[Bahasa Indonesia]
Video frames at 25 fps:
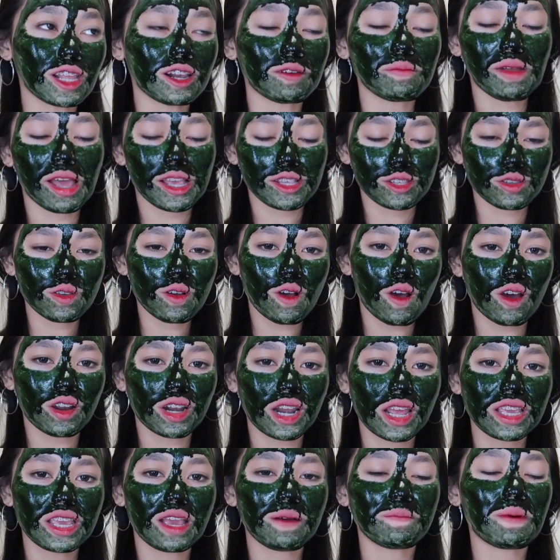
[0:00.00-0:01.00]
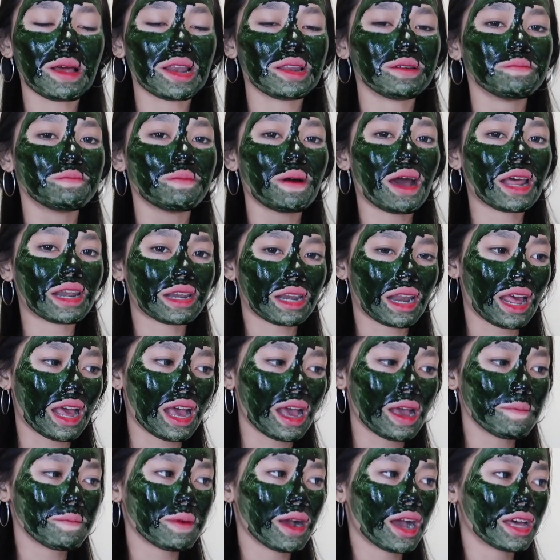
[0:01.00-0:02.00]
termasuk orang yang paling
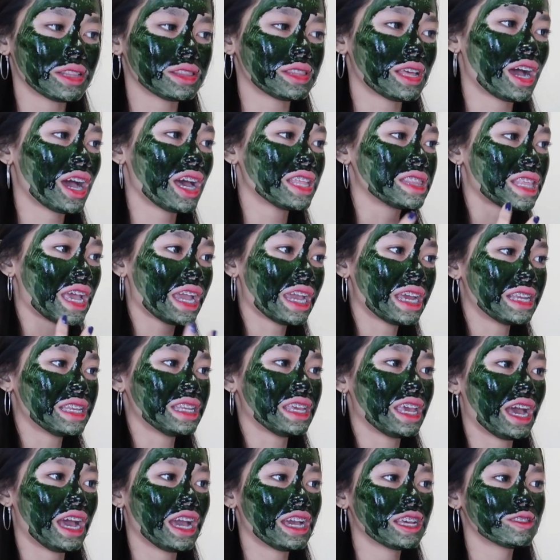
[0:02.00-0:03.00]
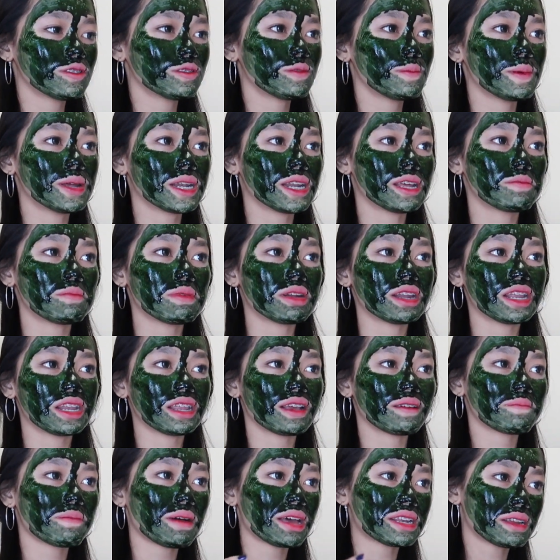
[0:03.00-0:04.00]
parah mengata-ngatainnya itu benar-benar yang